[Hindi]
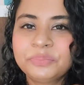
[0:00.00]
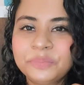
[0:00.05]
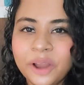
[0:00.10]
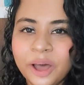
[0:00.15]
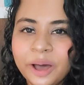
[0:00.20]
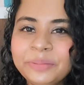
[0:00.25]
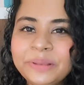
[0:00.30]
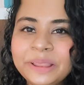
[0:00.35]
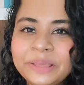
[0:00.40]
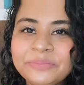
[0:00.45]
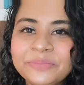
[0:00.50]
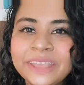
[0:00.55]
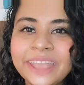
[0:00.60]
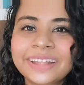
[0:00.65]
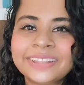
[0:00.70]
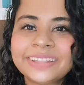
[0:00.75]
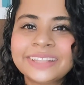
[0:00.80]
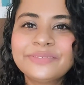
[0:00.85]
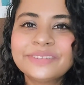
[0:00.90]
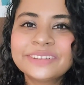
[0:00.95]
प्रॉब्लम
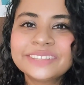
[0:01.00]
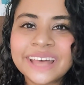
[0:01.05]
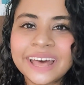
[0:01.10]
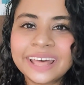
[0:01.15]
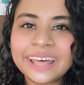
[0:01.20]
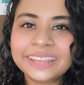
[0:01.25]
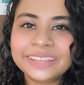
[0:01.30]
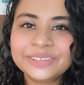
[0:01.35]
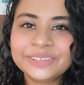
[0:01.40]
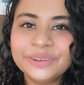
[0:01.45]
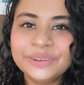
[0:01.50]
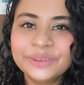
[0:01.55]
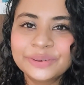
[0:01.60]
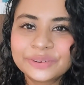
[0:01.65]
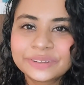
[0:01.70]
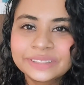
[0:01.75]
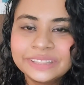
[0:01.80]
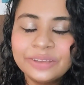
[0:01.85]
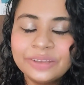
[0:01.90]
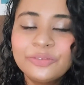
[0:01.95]
क्या था वो सारे जो
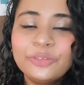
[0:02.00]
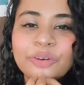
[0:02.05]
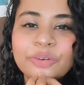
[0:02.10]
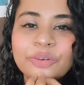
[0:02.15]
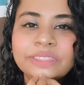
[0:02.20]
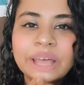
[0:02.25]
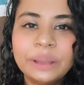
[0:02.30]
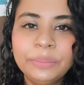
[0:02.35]
लोग थे वो